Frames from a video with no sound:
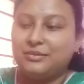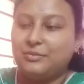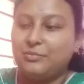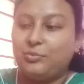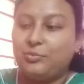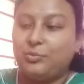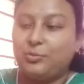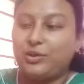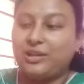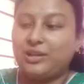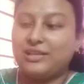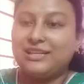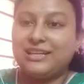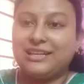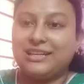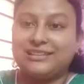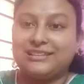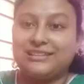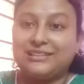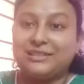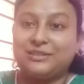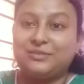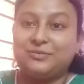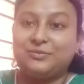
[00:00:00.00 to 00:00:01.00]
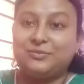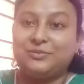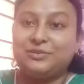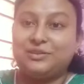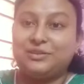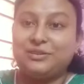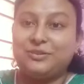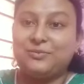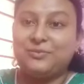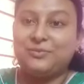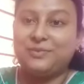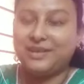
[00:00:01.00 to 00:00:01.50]
পড়ে যাচ্ছে
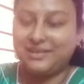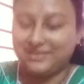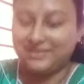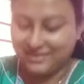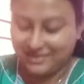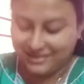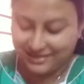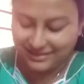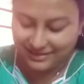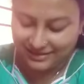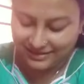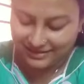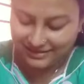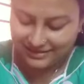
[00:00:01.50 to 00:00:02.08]
তুলতেও পারছি না